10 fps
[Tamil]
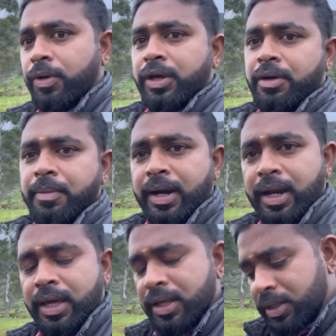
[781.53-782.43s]
ஓகே
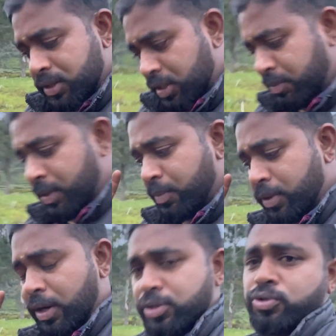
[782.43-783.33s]
மக்களே திரும்ப நம்ம
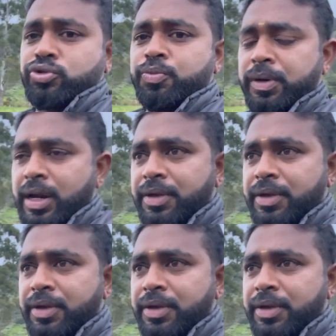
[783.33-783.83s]
ஒரு அடுத்த ஒரு சூப்பர்